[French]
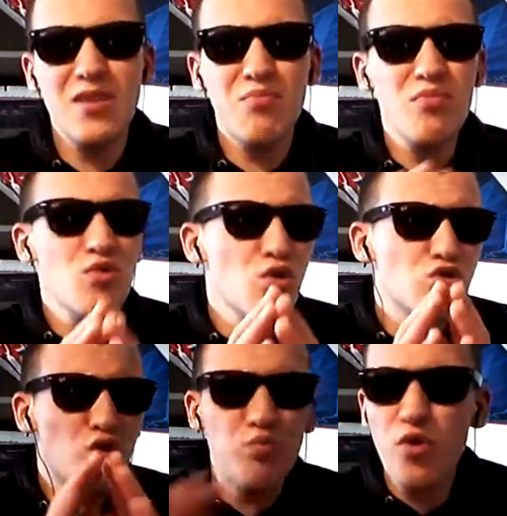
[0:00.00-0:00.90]
ne
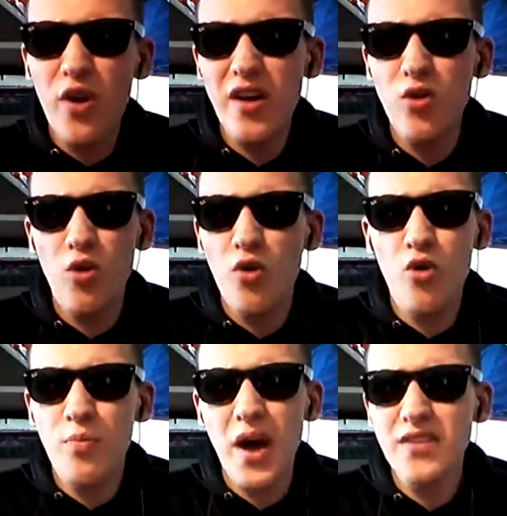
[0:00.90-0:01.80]
joue plus
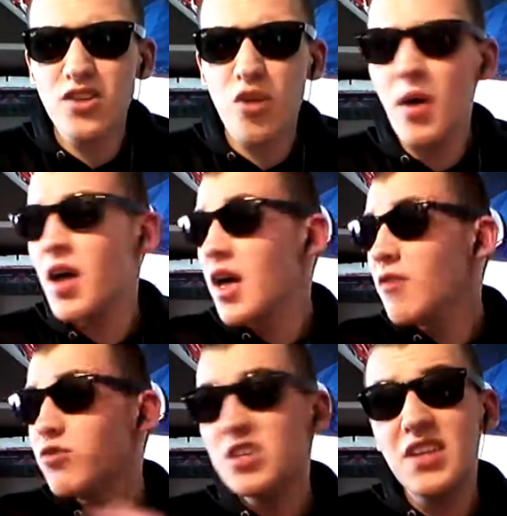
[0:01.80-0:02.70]
au, Paris Saint-Germain,
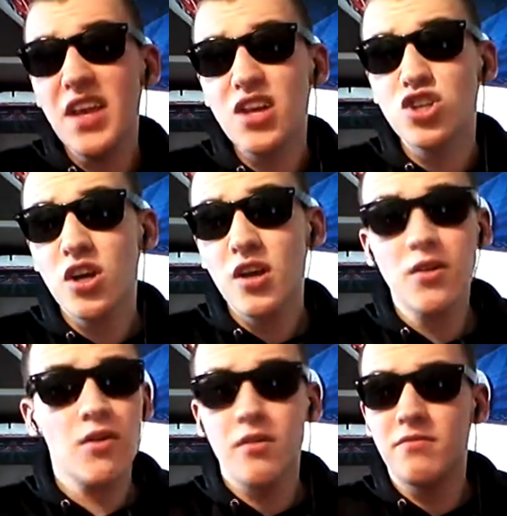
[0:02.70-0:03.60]
faut qu'il dégage
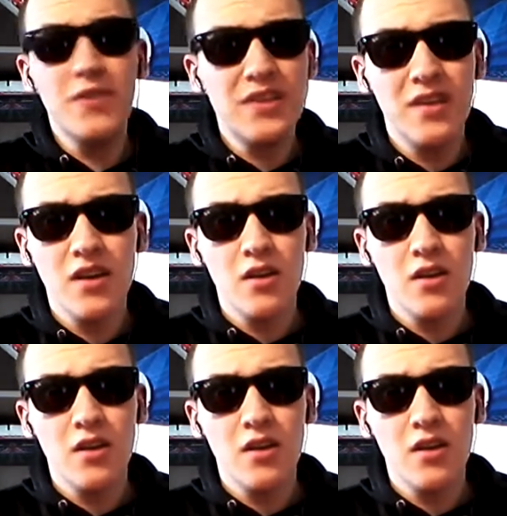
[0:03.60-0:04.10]
vite.